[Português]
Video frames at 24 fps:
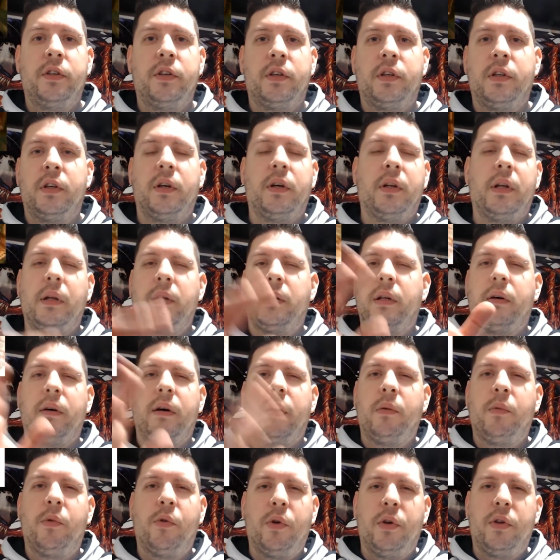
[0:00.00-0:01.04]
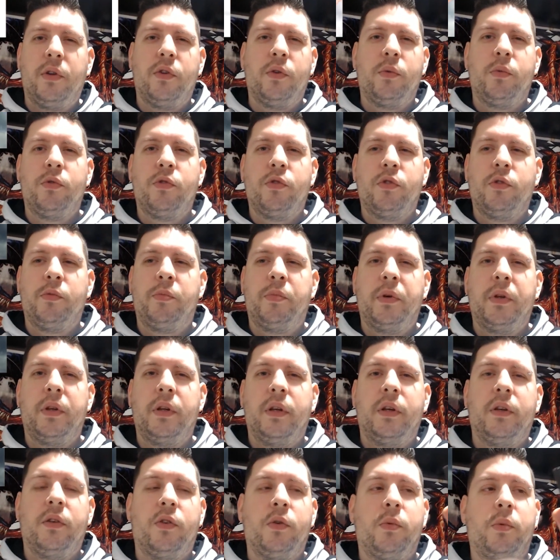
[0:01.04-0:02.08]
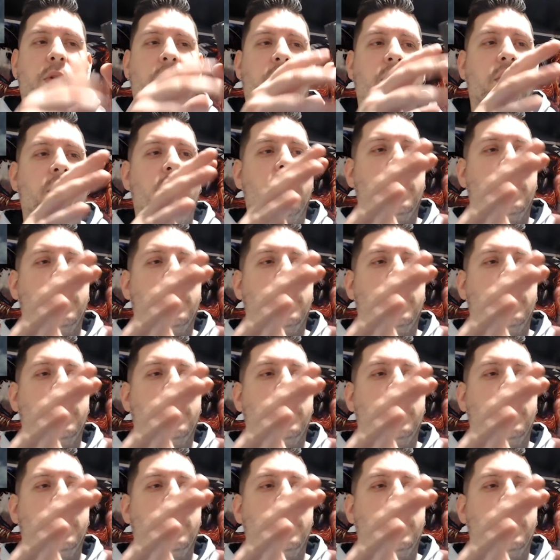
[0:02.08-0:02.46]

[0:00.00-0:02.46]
já está alguma coisa sobre, sobre isso.